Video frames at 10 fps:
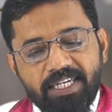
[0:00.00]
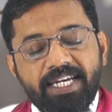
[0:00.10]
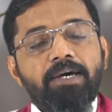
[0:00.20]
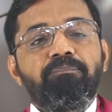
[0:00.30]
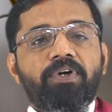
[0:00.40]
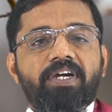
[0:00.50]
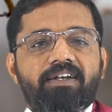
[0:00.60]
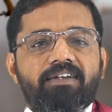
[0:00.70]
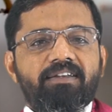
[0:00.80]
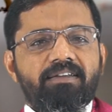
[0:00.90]

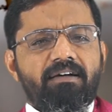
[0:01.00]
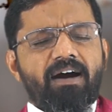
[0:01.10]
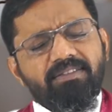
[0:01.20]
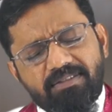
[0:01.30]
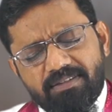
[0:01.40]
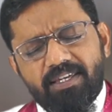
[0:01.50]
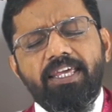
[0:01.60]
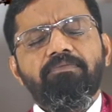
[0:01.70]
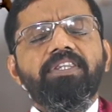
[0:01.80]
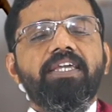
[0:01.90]
இழப்புக்கள்
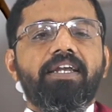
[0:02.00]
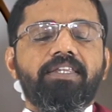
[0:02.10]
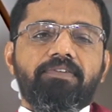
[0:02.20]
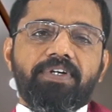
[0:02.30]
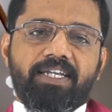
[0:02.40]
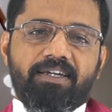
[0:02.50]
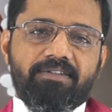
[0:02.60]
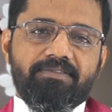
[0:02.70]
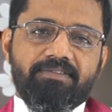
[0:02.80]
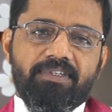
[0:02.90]
அத்தனையும் வந்து இழந்து விட்டான்
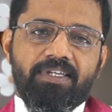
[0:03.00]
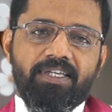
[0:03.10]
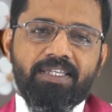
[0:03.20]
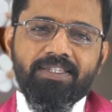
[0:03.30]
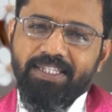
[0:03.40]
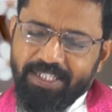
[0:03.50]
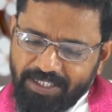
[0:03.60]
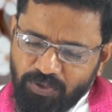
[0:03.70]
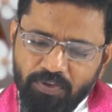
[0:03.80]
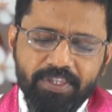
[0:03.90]

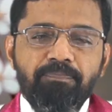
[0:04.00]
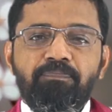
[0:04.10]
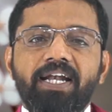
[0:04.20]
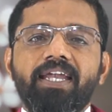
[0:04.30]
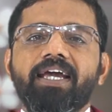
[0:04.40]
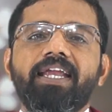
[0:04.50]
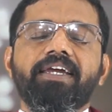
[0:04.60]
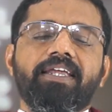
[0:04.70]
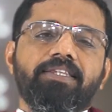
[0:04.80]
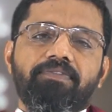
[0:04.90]
தன் சொந்த பிள்ளைகளை
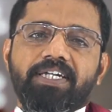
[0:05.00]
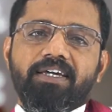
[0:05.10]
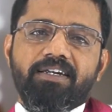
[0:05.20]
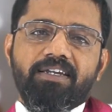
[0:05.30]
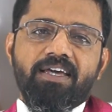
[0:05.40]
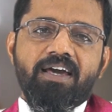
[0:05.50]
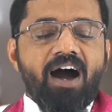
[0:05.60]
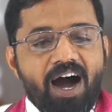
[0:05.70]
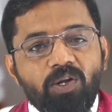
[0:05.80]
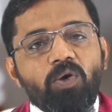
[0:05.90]
இழந்து விட்டான்
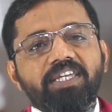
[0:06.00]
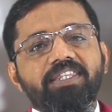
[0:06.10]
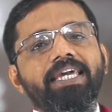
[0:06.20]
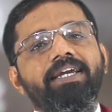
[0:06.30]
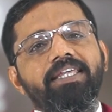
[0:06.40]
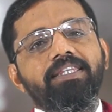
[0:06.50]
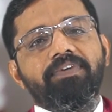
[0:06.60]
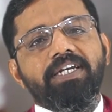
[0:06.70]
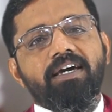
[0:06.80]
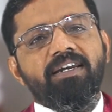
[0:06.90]
ஆரோக்கியத்தை இழந்து
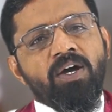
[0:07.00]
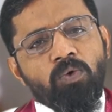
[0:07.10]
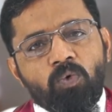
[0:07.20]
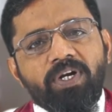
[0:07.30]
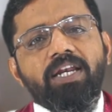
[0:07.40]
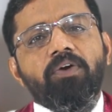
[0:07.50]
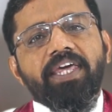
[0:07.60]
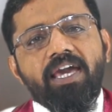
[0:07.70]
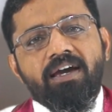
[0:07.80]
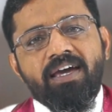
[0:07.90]
விட்டான்
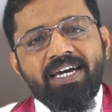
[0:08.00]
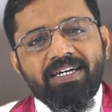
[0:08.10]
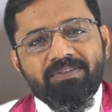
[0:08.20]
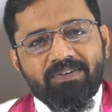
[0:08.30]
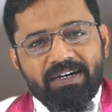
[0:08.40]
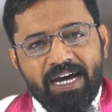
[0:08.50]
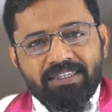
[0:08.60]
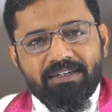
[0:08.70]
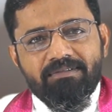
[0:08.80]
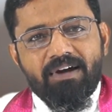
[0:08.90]
உடலுடைய
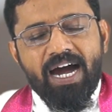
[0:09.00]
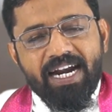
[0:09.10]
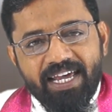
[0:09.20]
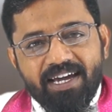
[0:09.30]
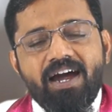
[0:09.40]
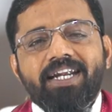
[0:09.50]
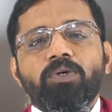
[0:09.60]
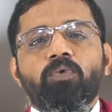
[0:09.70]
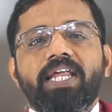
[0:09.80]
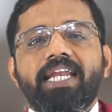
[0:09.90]
அந்த அழகான
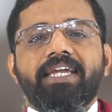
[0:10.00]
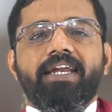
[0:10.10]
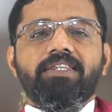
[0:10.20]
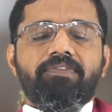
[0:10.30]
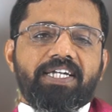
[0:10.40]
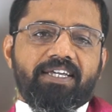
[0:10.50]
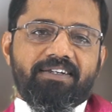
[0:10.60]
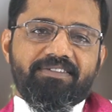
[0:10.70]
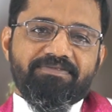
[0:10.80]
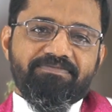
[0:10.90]
அந்த உடலை இழந்து விட்டான்